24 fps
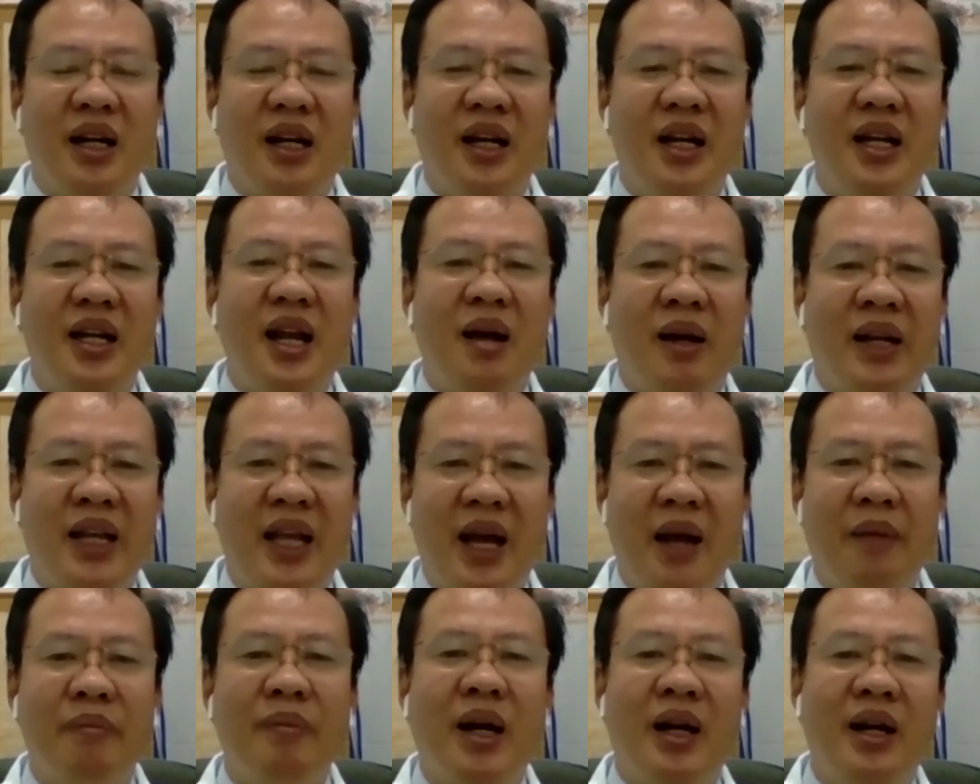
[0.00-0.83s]
cái làn
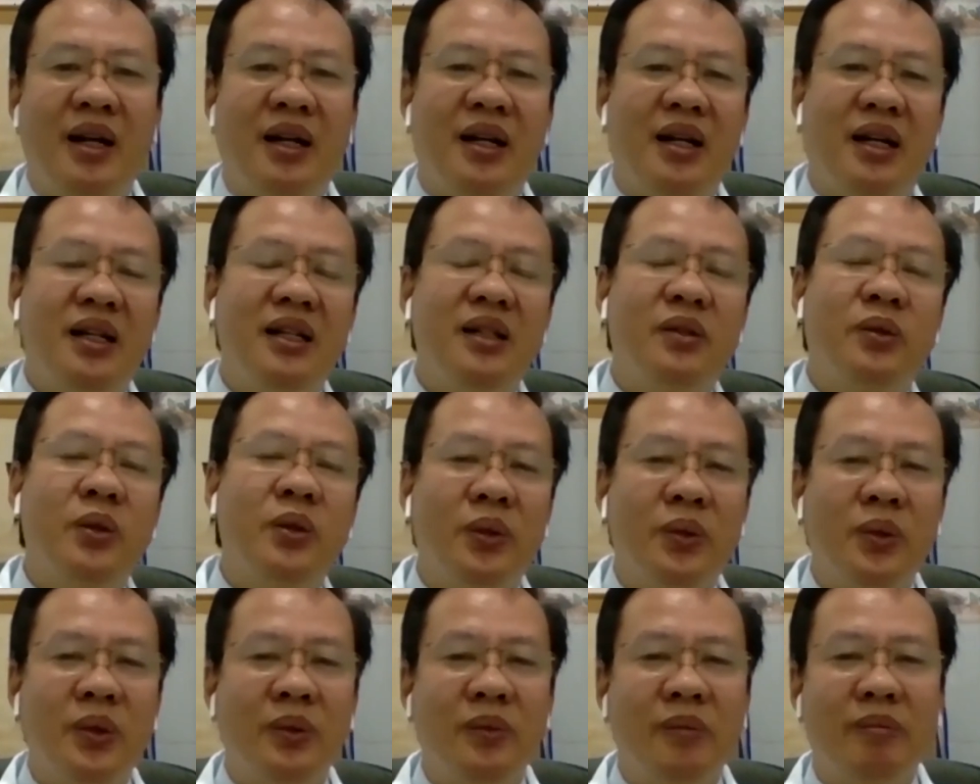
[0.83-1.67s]
da mình nó đủ
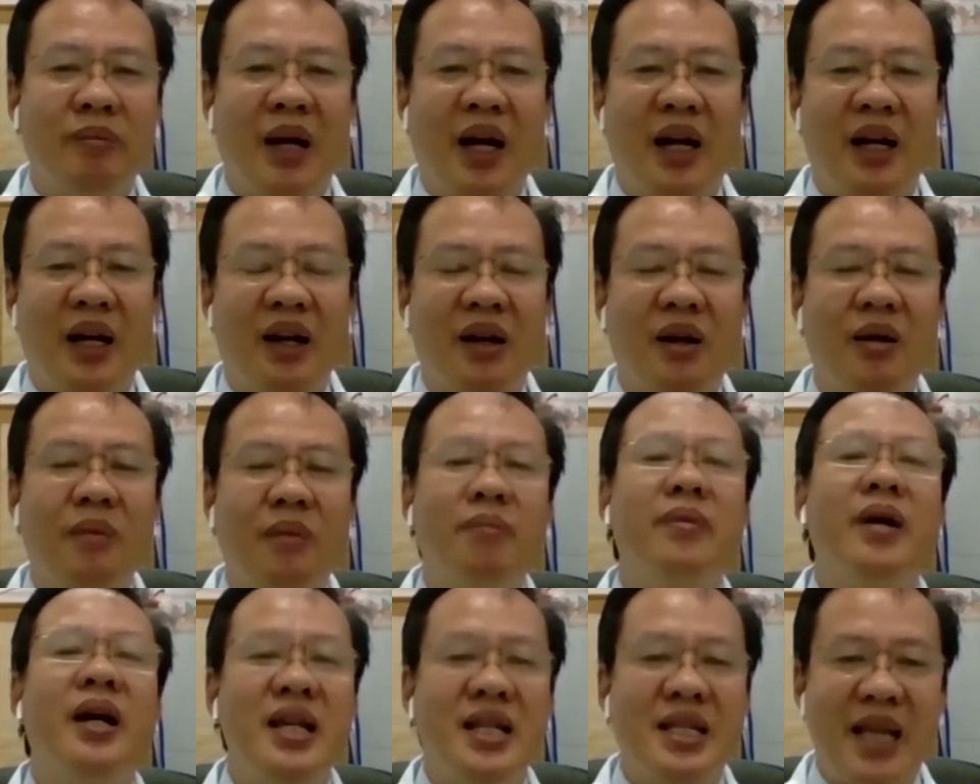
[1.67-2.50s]
luôn mà nó
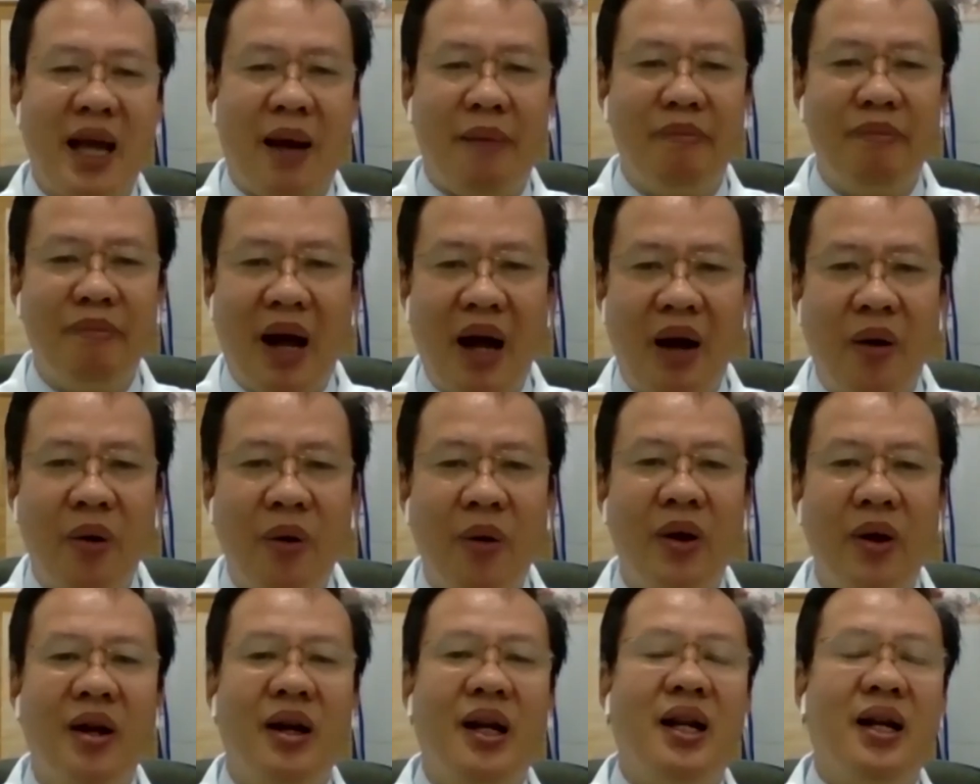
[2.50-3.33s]
không bị sạm
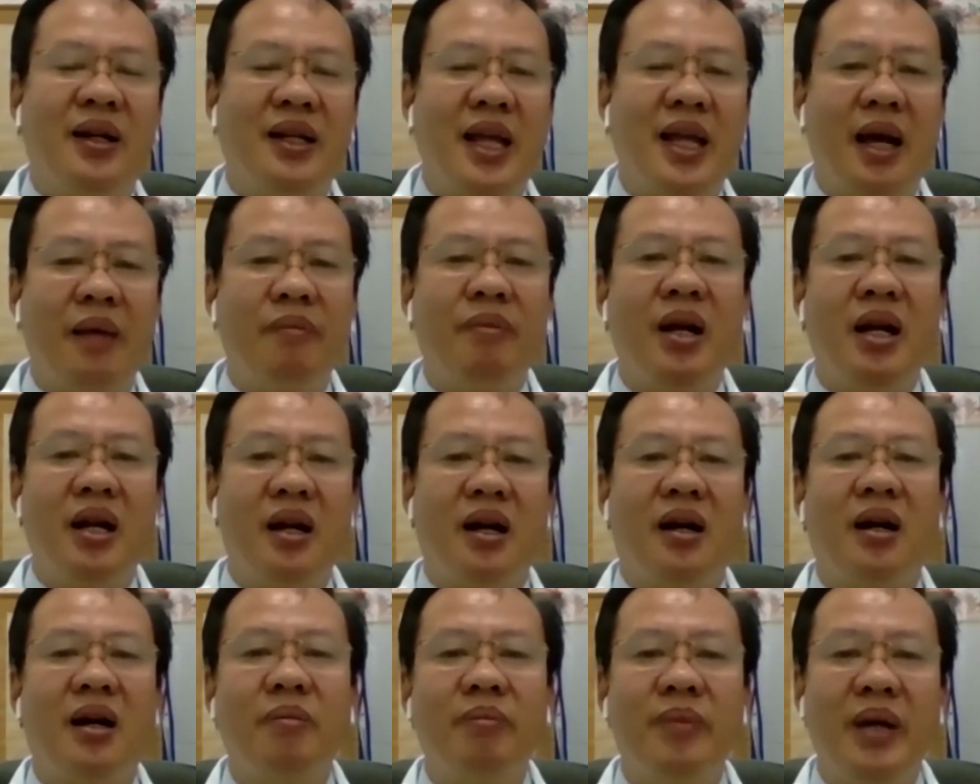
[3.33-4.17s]
màu làn da mình
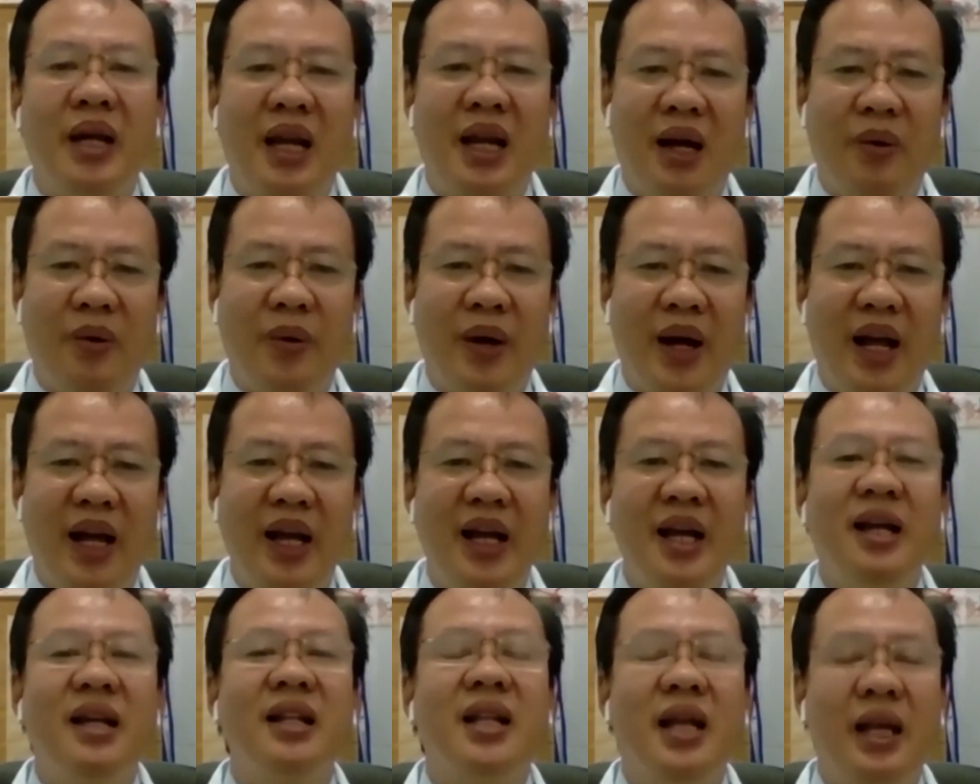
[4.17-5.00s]
nó không bị lão
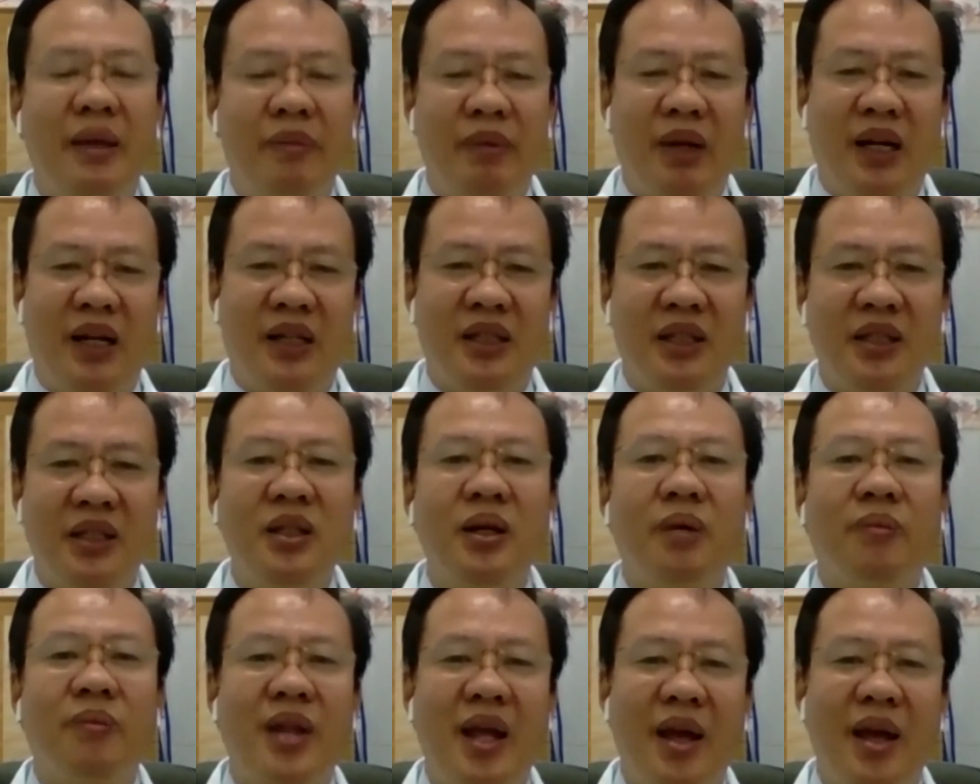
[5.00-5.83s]
quá thì mình sử
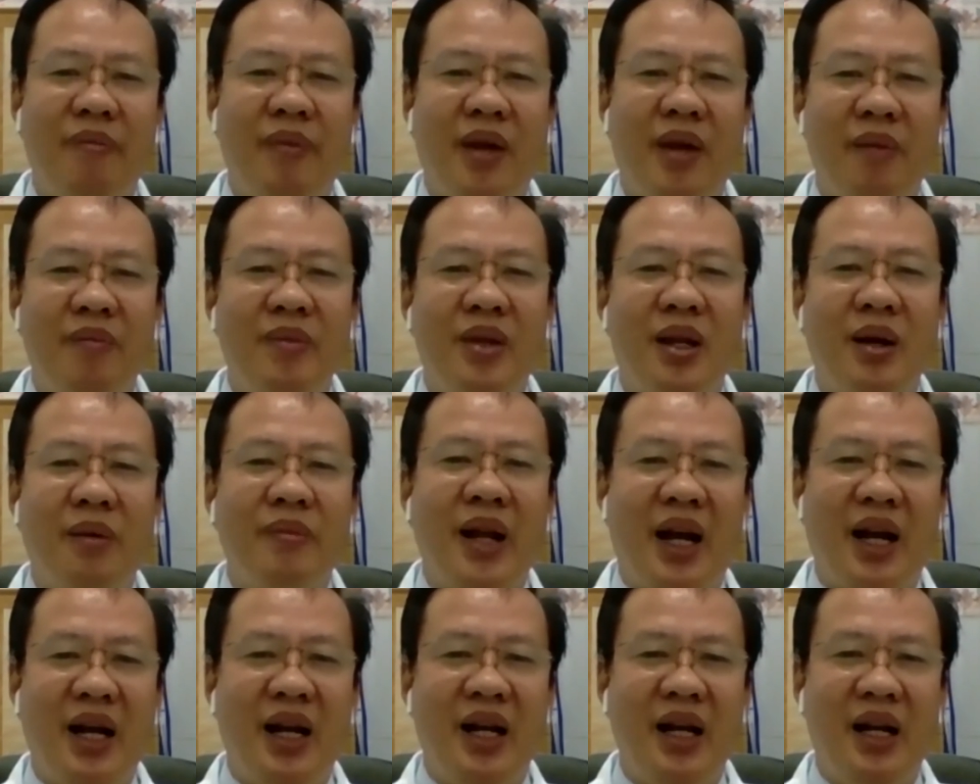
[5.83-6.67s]
dụng thêm kem
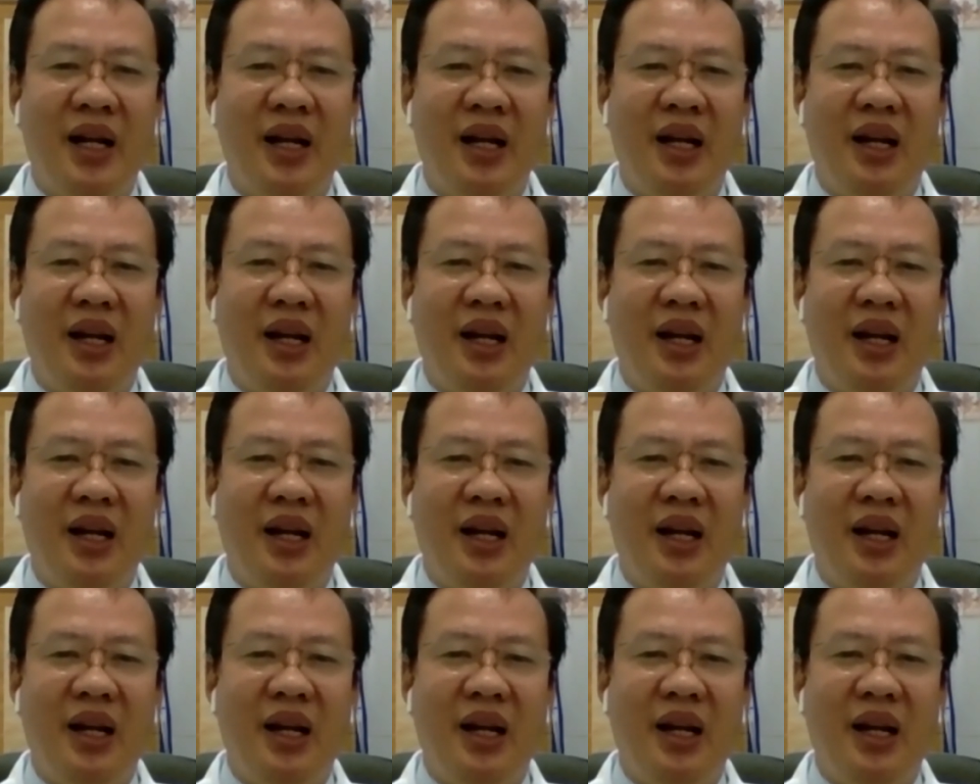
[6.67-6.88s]
chống nắng